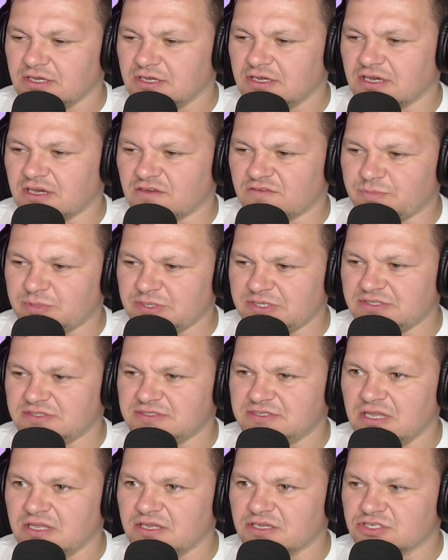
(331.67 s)
э, в
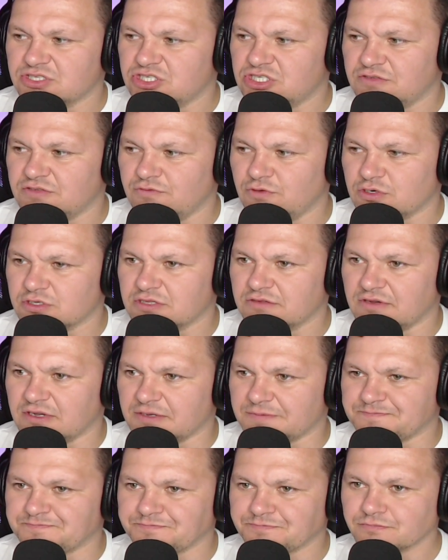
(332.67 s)
понедельник,
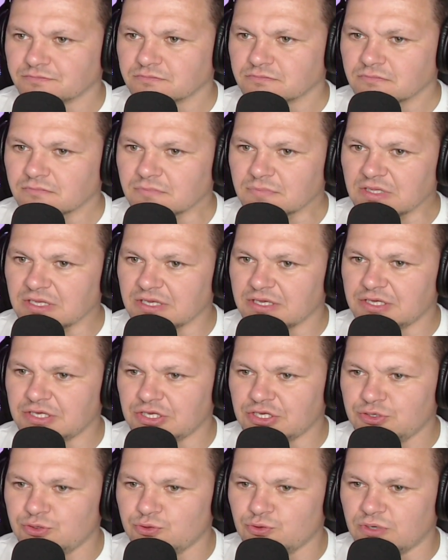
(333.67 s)
4
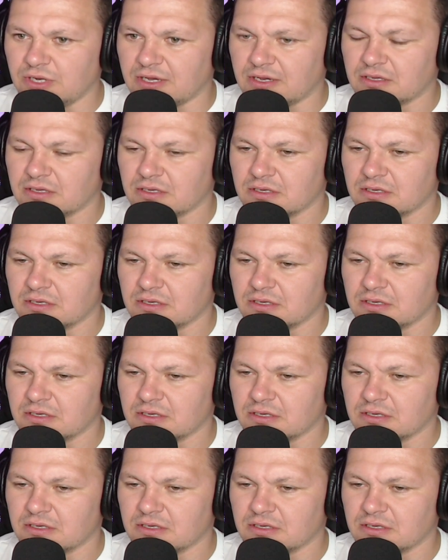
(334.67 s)
июля.